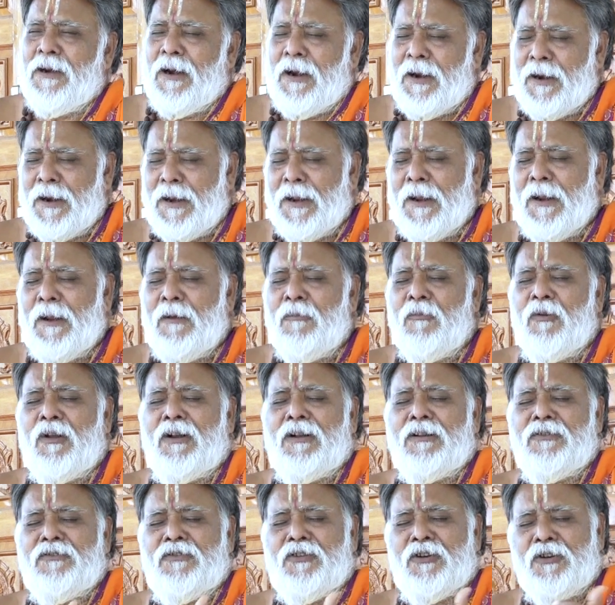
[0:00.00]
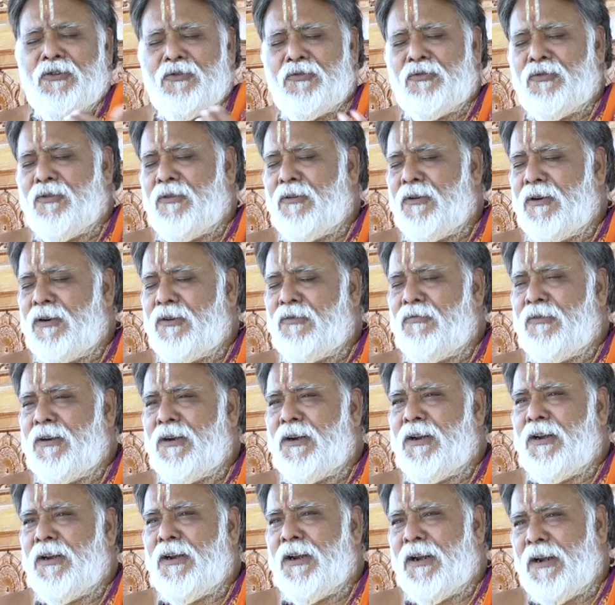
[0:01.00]
అంటే మనం
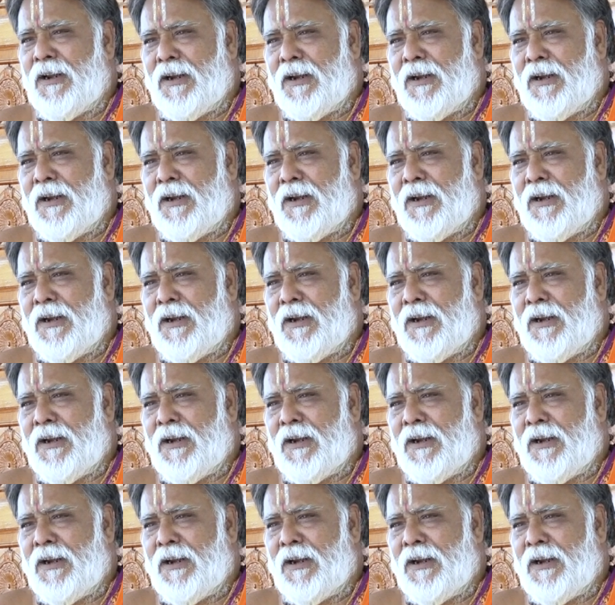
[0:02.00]
చేస్తున్నటువంటి